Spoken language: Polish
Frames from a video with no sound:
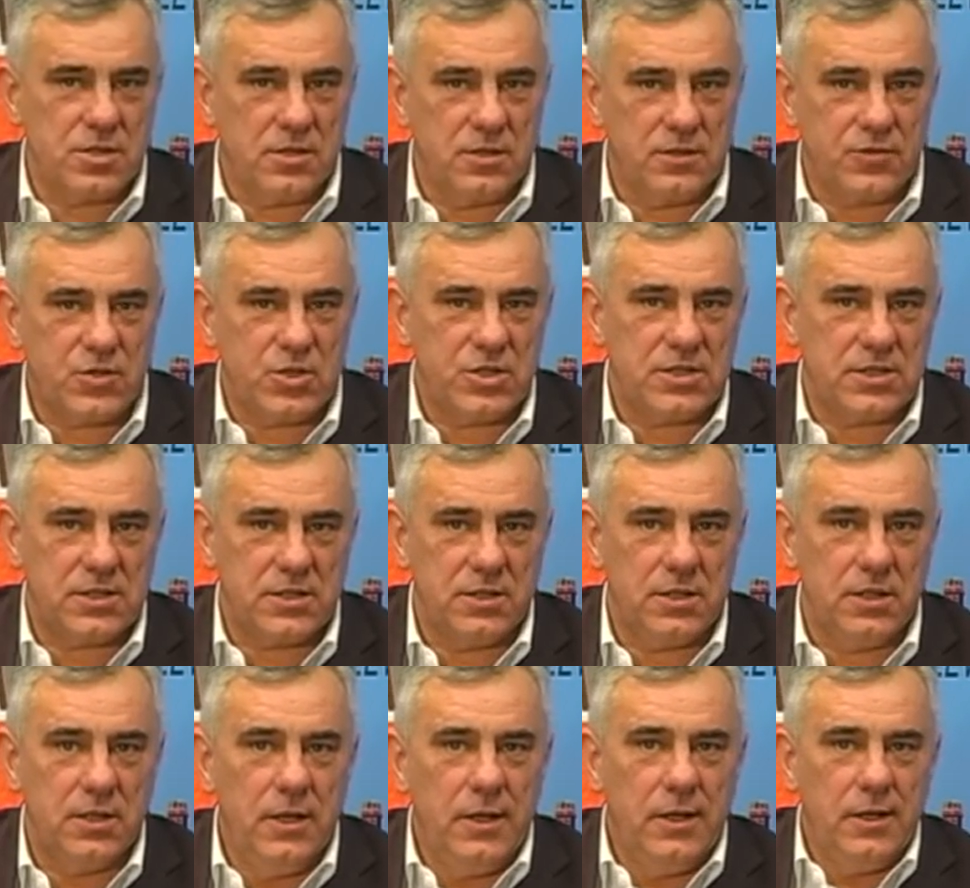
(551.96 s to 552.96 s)
e,
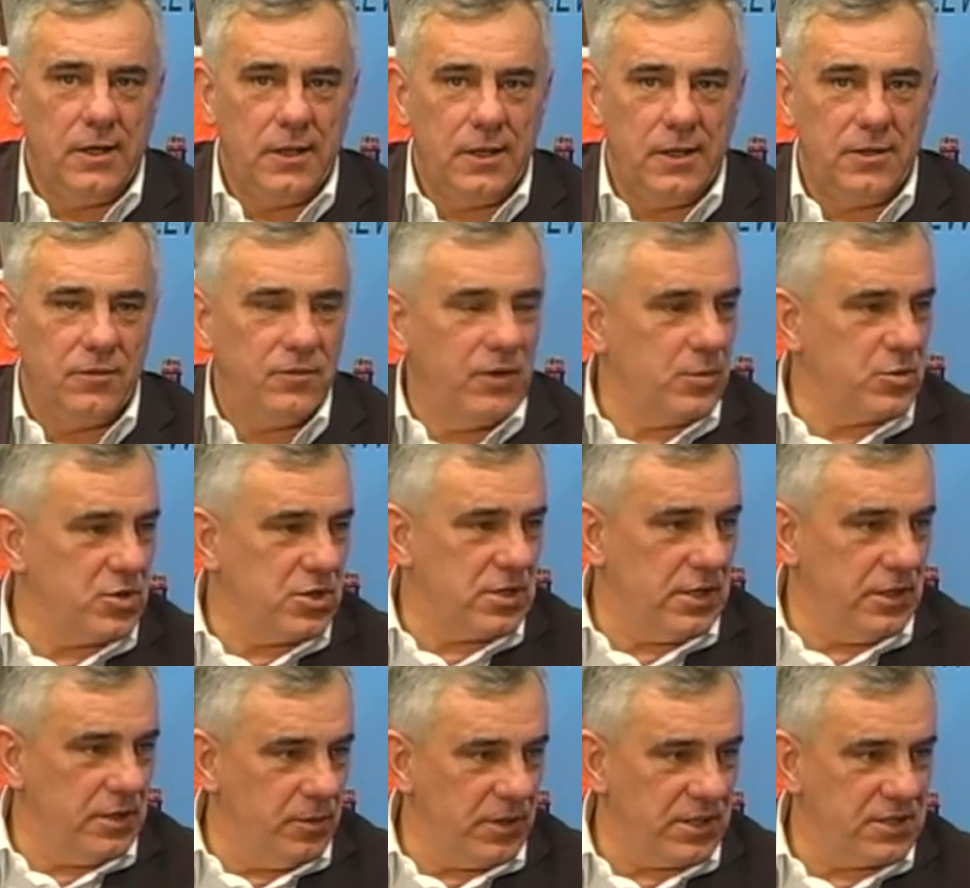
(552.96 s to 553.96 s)
wszyscy e,
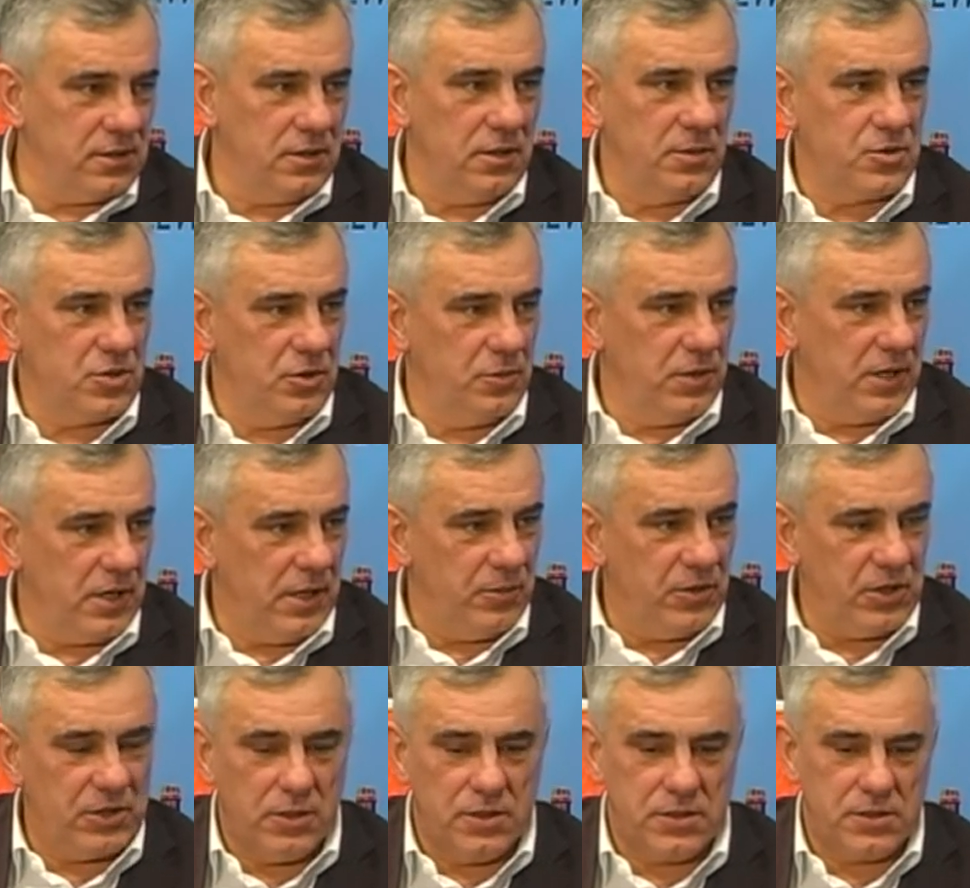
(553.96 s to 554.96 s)
wałbrzyszczanie bardzo dobrze
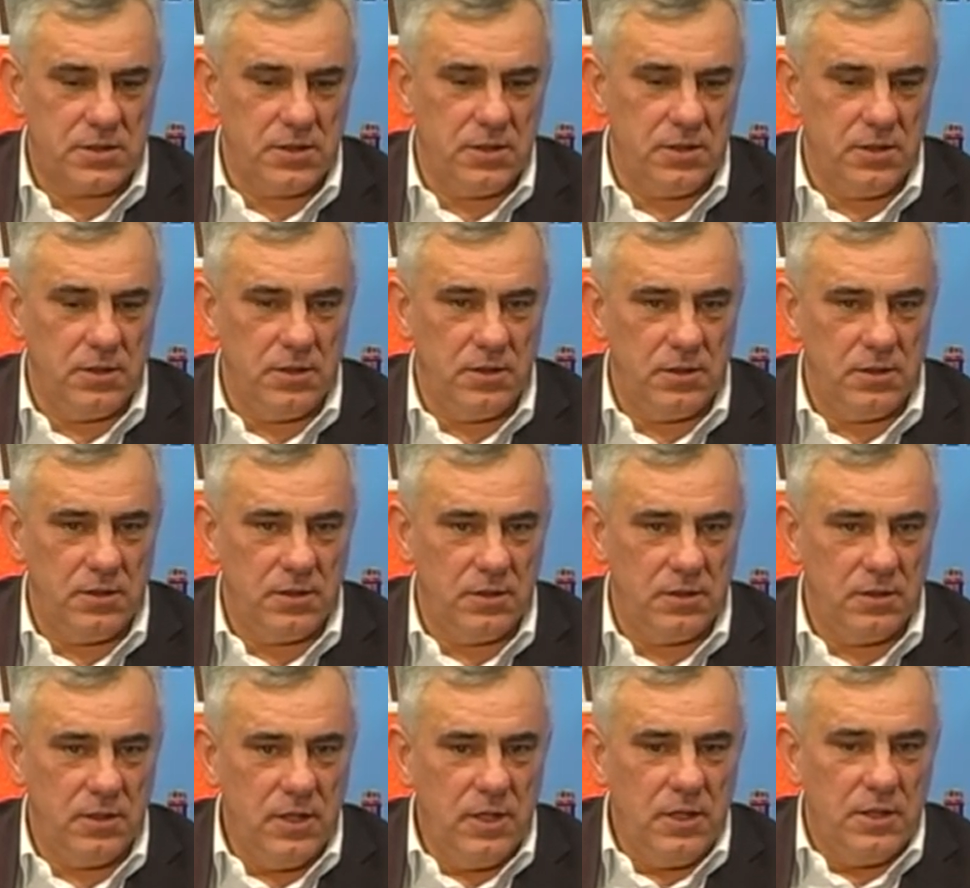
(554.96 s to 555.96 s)
odbieramy to,
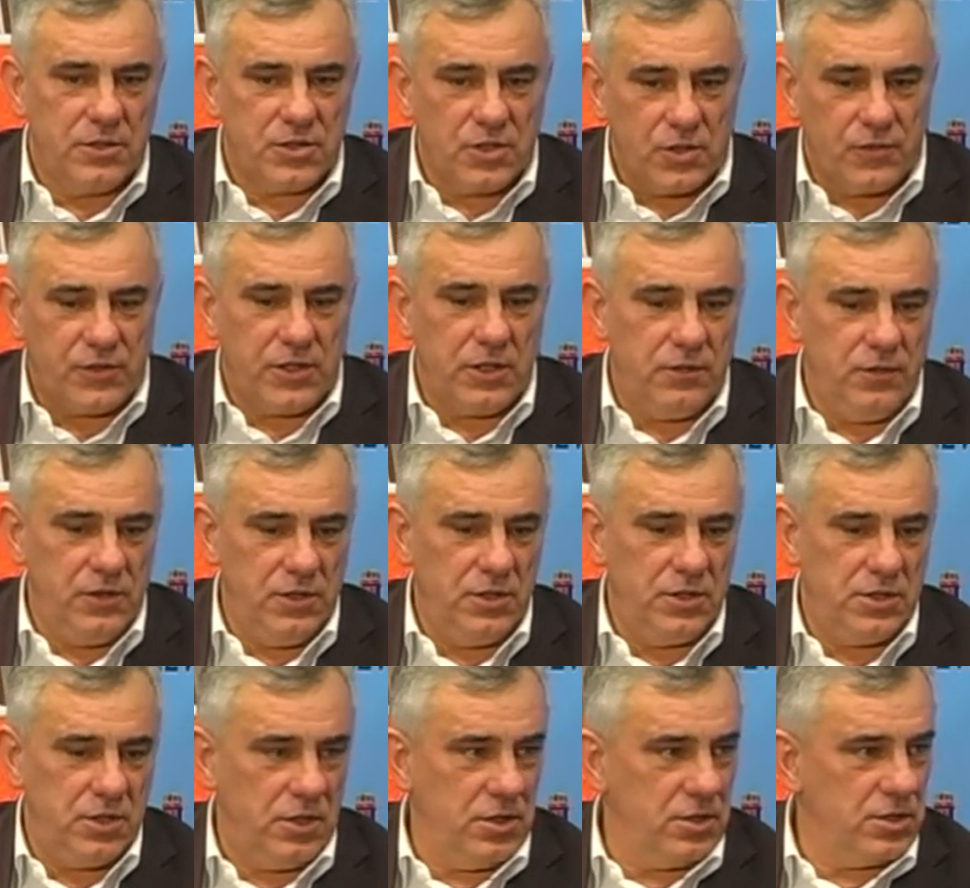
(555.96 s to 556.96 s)
co, co w tej chwili
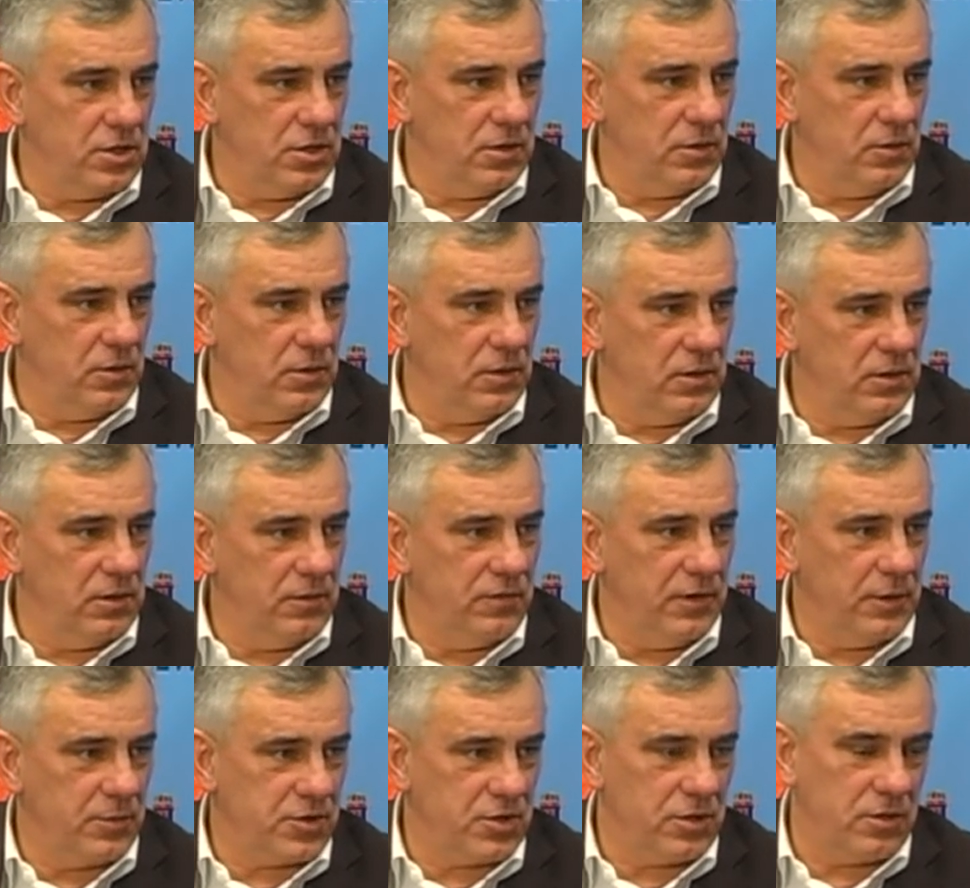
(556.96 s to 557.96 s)
dzieje się w
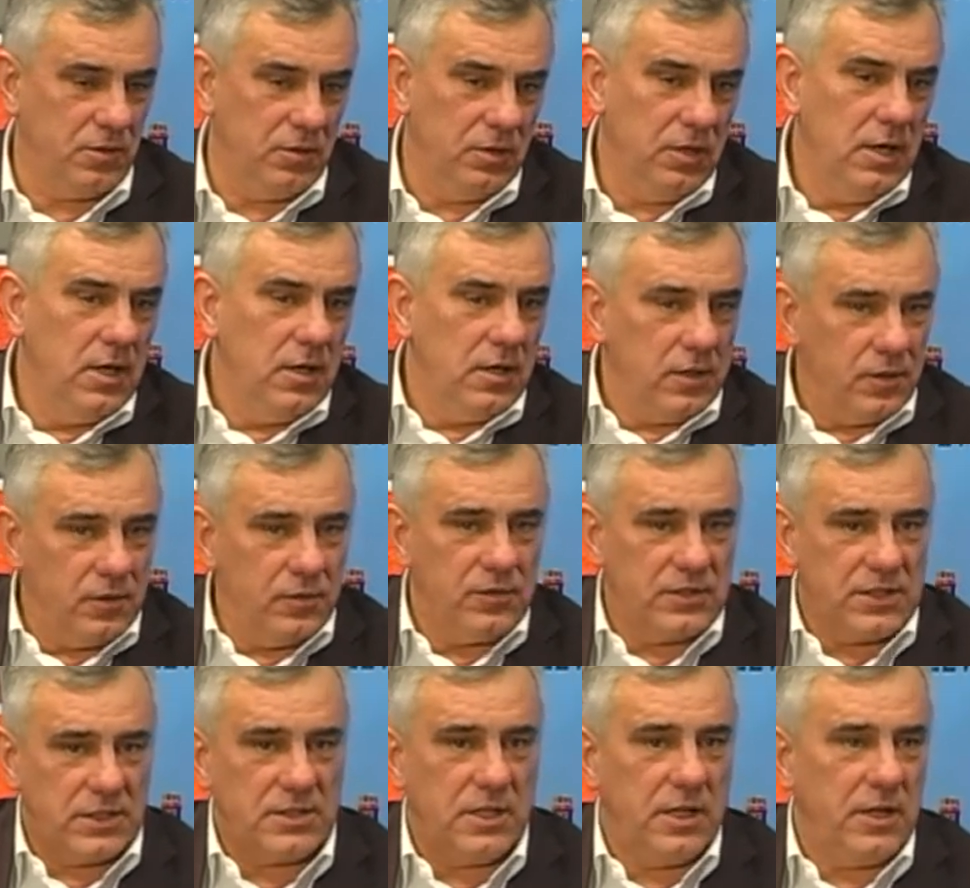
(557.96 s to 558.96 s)
Wałbrzychu.
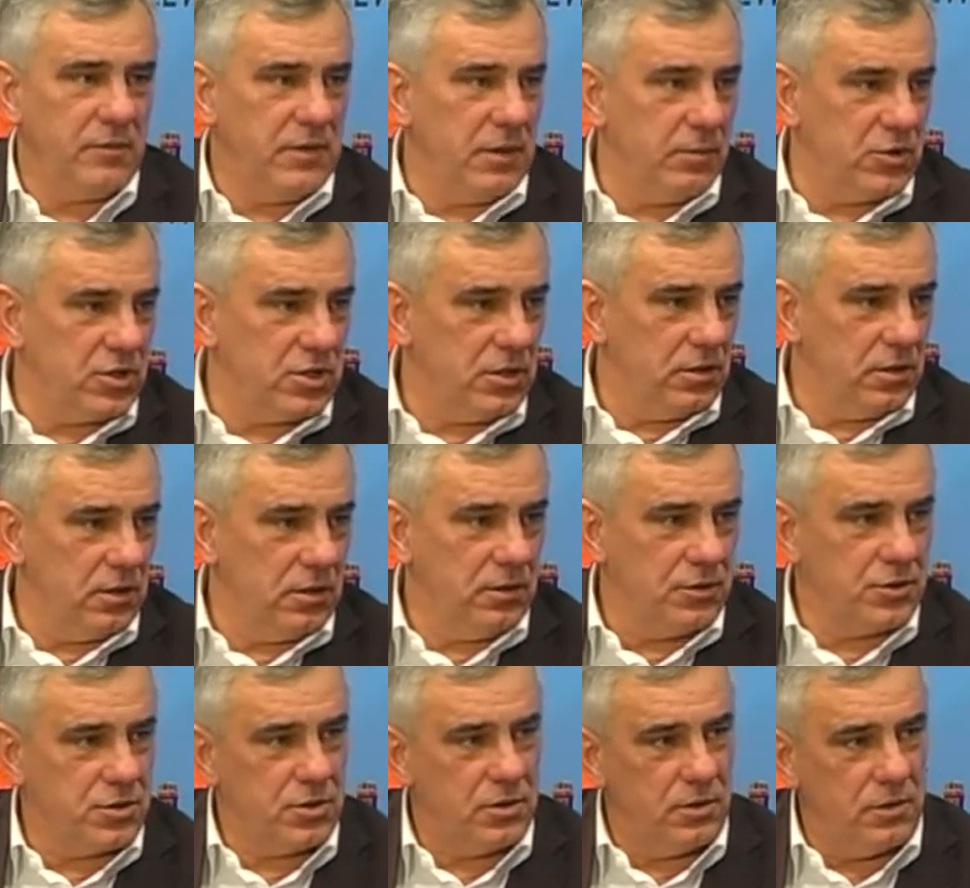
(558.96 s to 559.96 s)
Zastanawiamy się tylko,
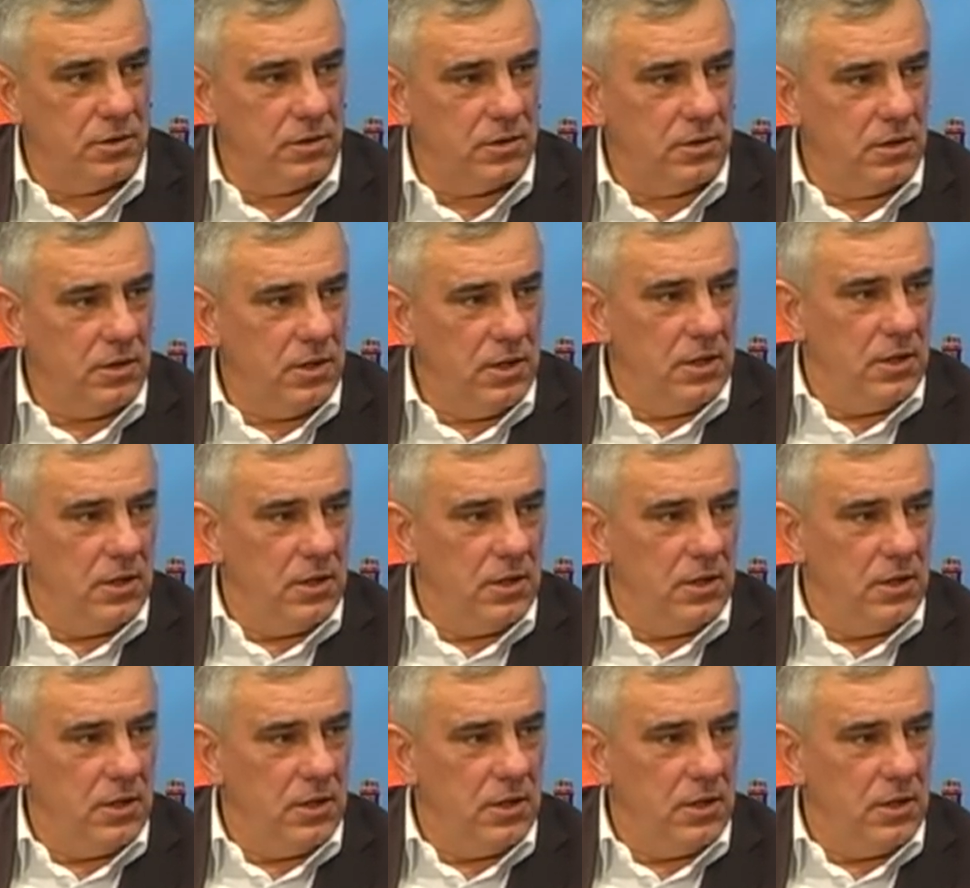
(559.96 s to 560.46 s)
czy... Dlaczego Dlaczego pan nie